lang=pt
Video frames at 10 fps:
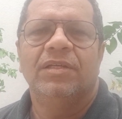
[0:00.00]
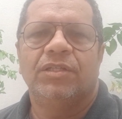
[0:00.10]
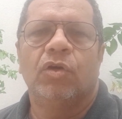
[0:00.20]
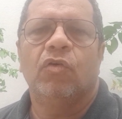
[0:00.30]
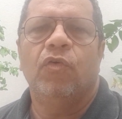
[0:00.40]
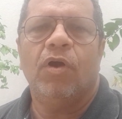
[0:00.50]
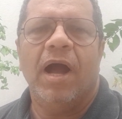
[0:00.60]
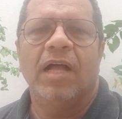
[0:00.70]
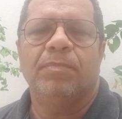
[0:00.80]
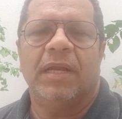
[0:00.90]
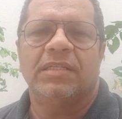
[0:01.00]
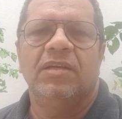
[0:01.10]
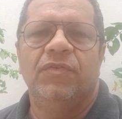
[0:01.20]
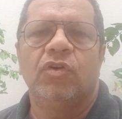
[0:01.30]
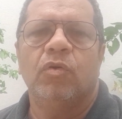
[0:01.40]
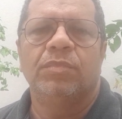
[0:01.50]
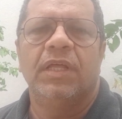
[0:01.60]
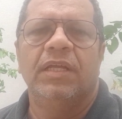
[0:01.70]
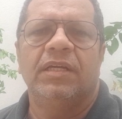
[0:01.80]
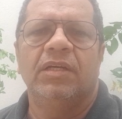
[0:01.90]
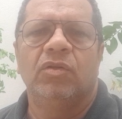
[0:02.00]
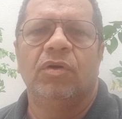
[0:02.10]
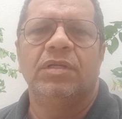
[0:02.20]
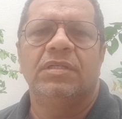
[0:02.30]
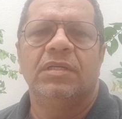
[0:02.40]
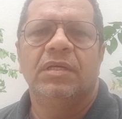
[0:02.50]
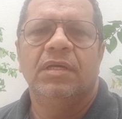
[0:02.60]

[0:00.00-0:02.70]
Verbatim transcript: ser convocado para servir como tenente R2